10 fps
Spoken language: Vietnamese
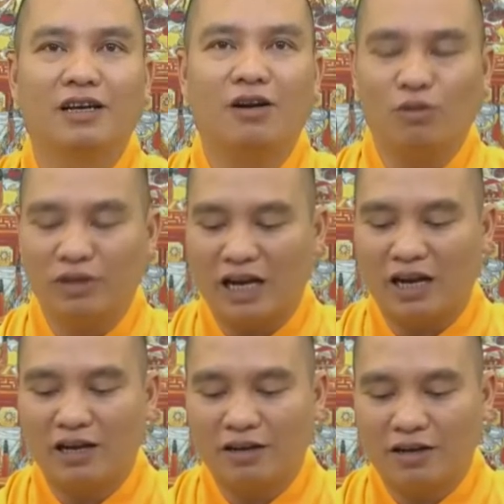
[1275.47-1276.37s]
nó cũng
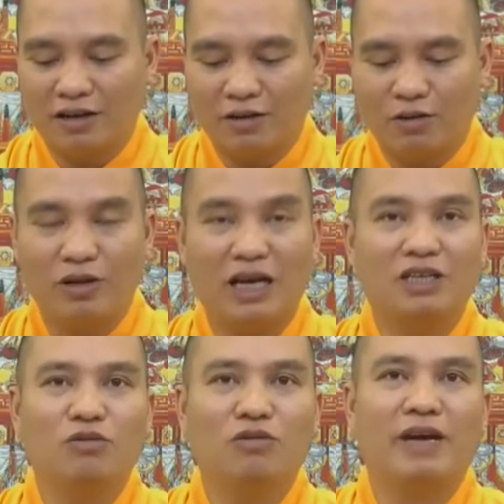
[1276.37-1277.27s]
chẳng ngồi ăn
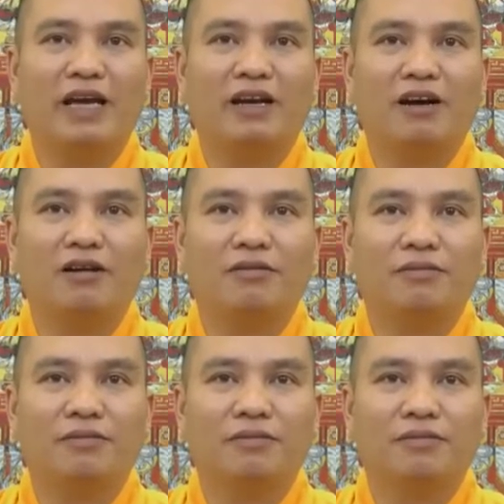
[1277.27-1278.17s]
chung với mẹ nó
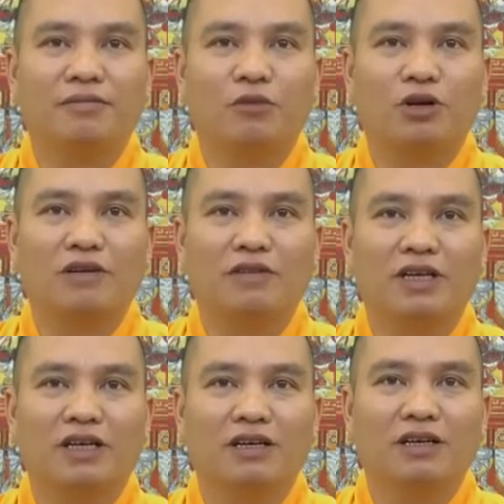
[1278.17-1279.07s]
một cái
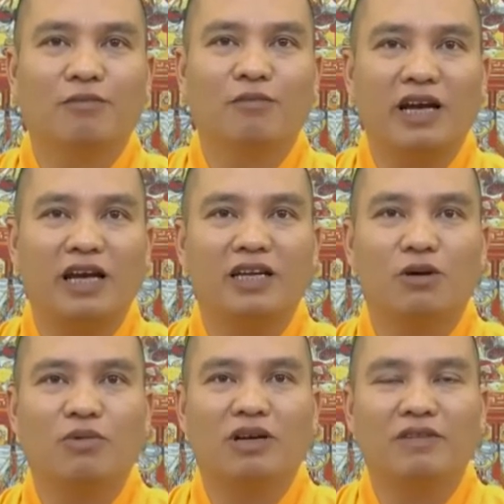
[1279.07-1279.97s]
việc một cái hành
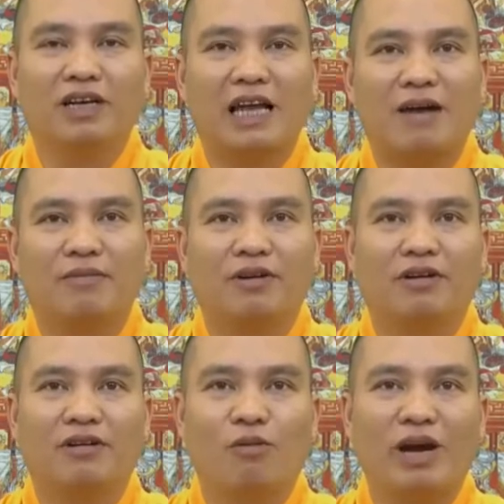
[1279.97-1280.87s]
động cái việc làm
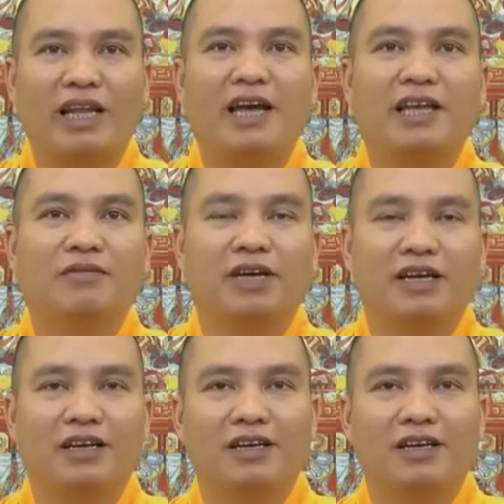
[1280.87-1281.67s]
nó quái thai như vậy